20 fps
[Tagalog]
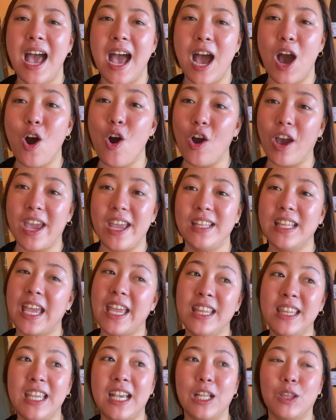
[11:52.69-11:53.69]
Okay na,
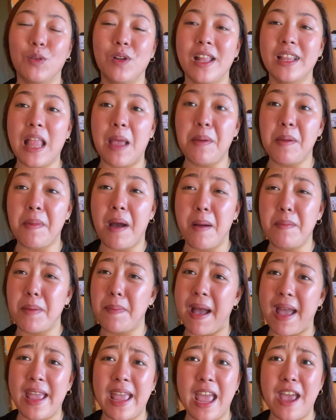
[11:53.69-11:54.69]
hindi katulad namin mga
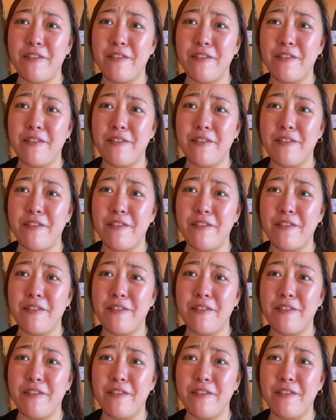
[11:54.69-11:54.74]
babae,